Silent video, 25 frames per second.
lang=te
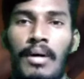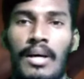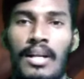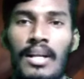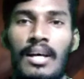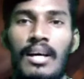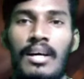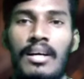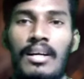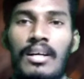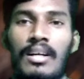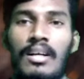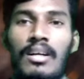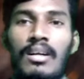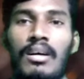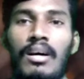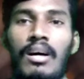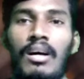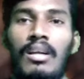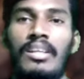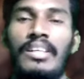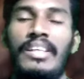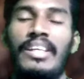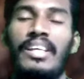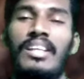మన
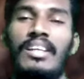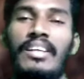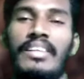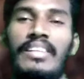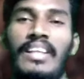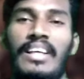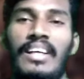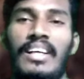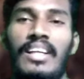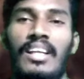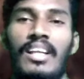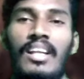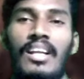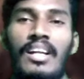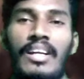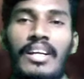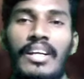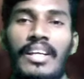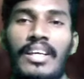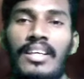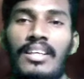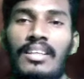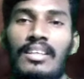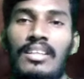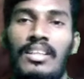కాలు ఏలికి
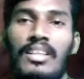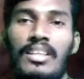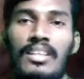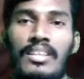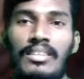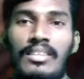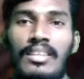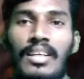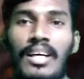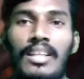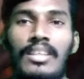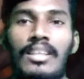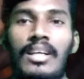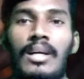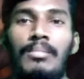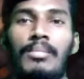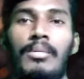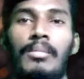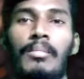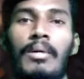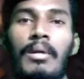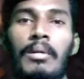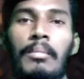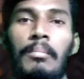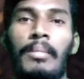తగలాలంటే
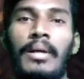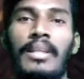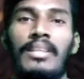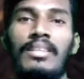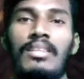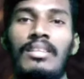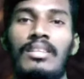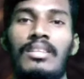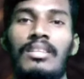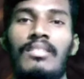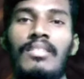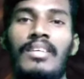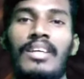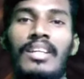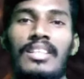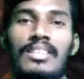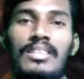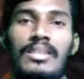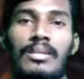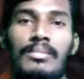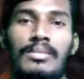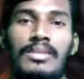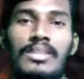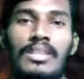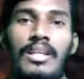దాదాపు మనం పద్దెనిమిది వేల
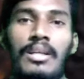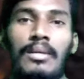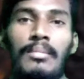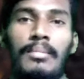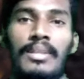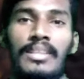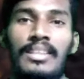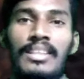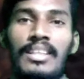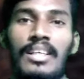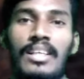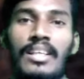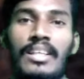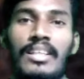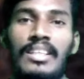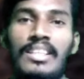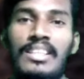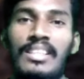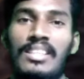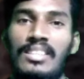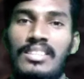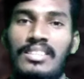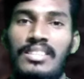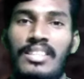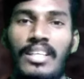సంవత్సరాలు
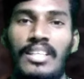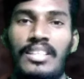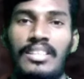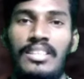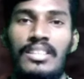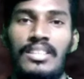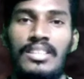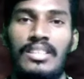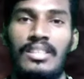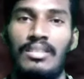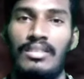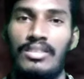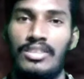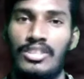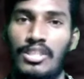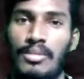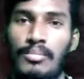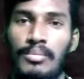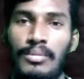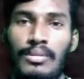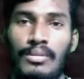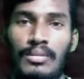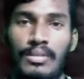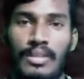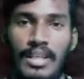బతకాలని సైంటిస్టులు
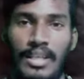చెప్తూ